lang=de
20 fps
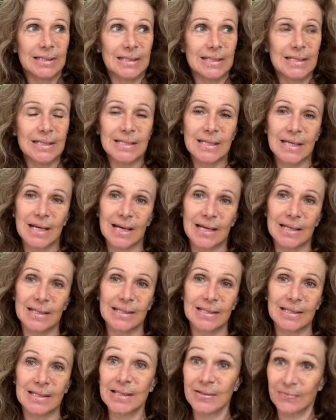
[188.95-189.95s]
diese, hat,
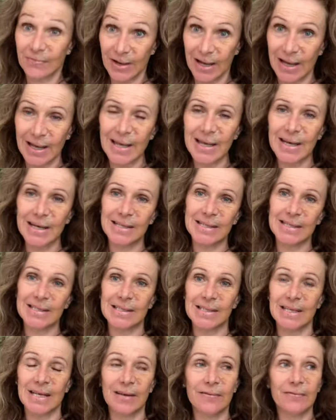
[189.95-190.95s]
diese Frage hat
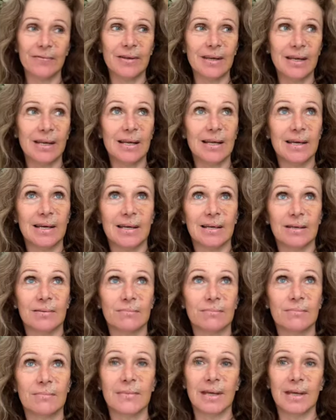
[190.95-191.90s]
sehr viele